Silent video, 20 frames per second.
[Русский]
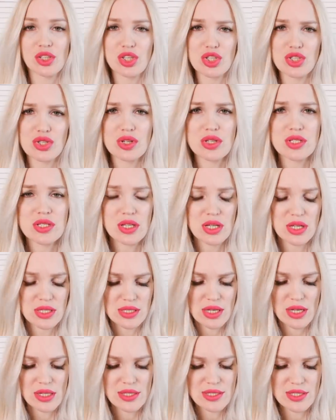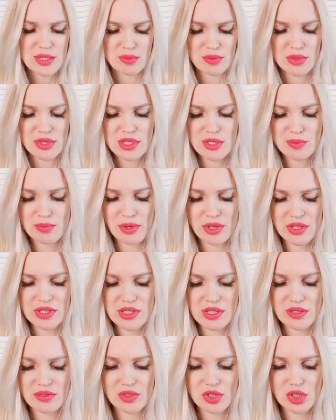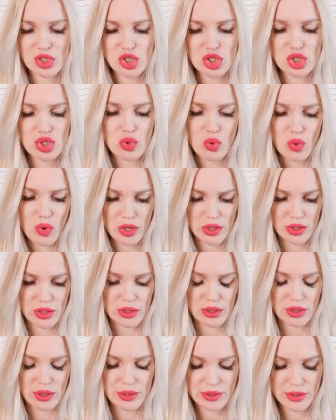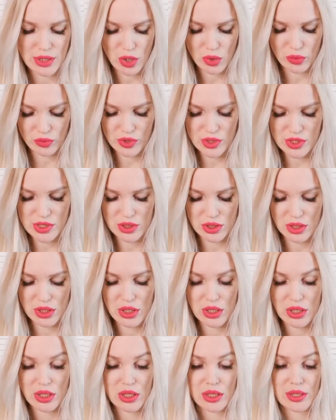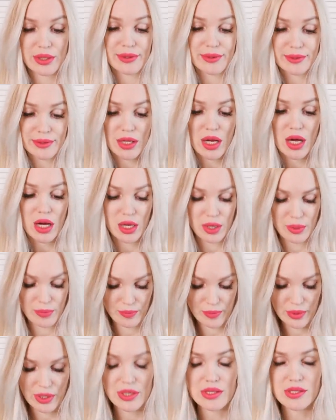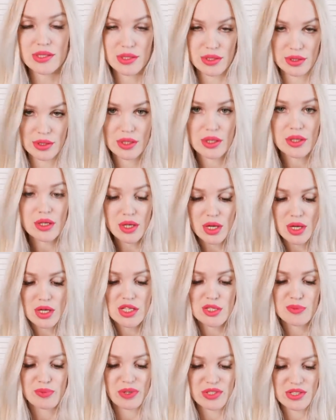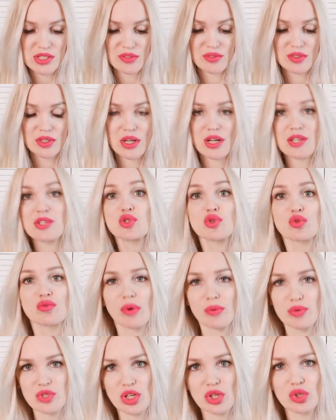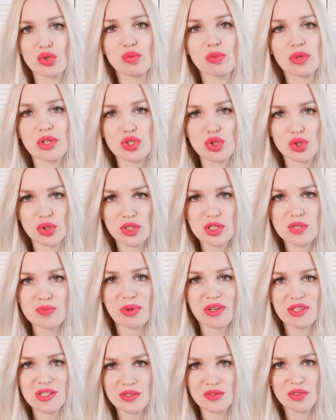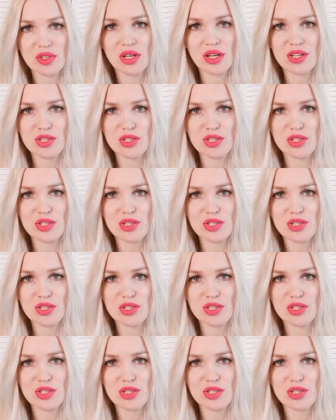Еще я заказала себе спортивные шорты. Я увидела на картинке спортивный костюм. Вообще я думала, что это спортивный